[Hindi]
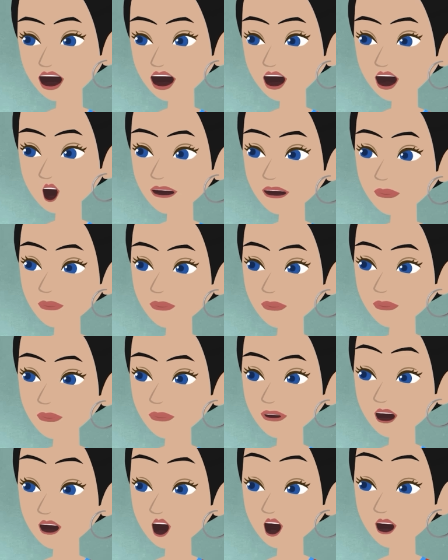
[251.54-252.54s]
माँ
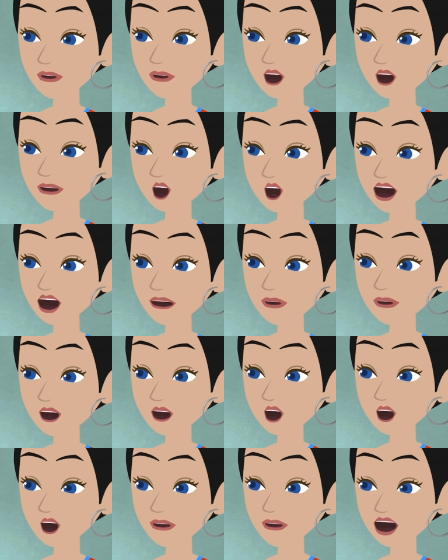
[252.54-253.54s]
मैं उसके साथ
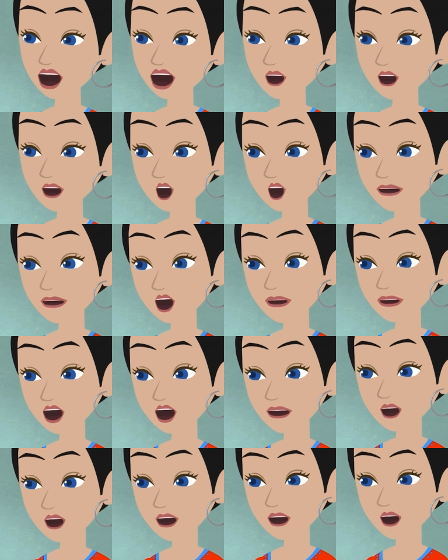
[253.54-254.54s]
कोई प्यार मोहब्बत
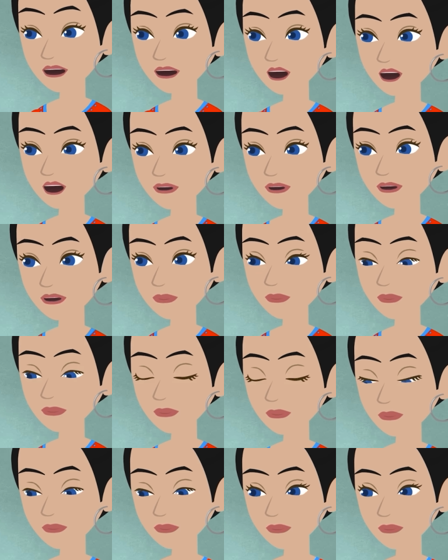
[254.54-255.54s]
करने नहीं गई थी
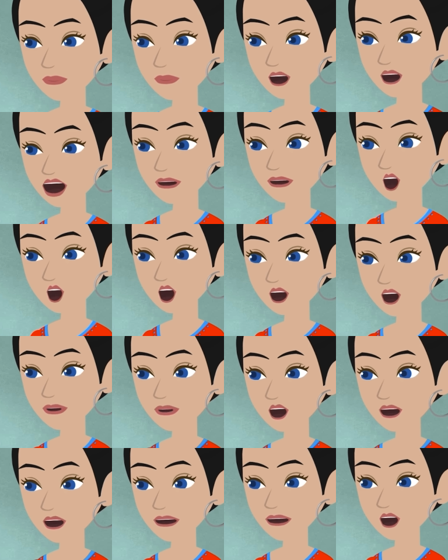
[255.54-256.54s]
मैं तो बस
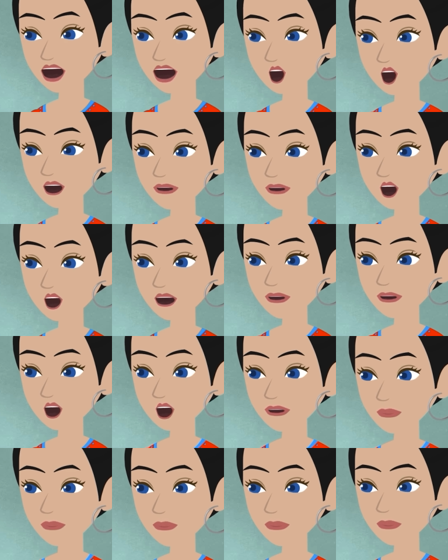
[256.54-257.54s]
ये बताने गई
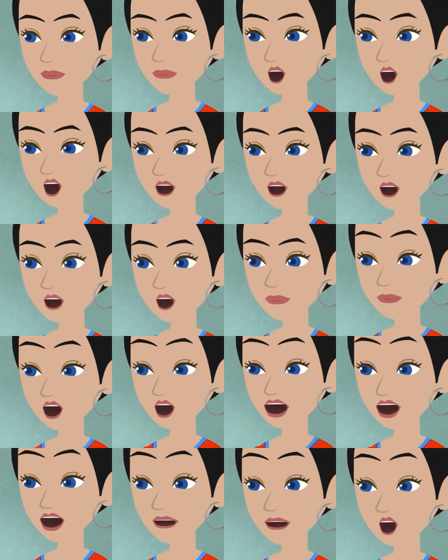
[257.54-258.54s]
थी कि ये
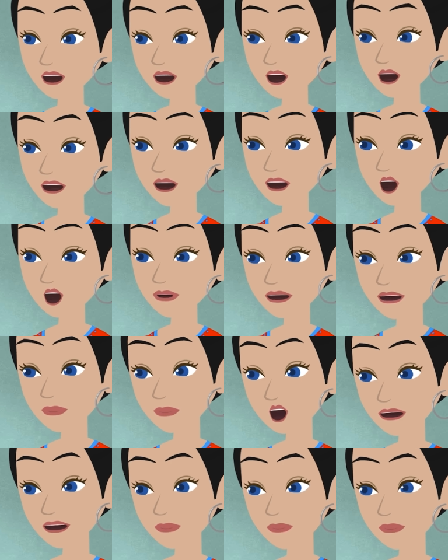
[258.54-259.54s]
रिश्ता हरगिज नहीं हो
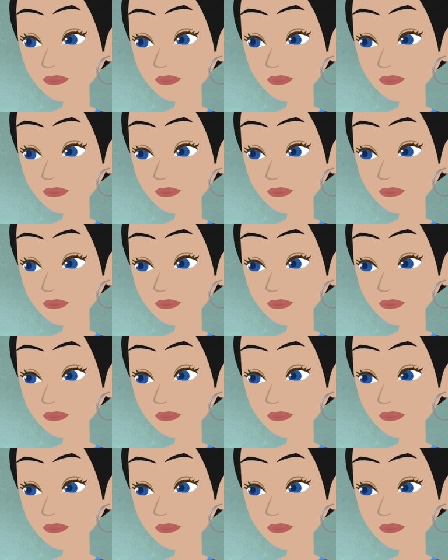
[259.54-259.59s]
सकता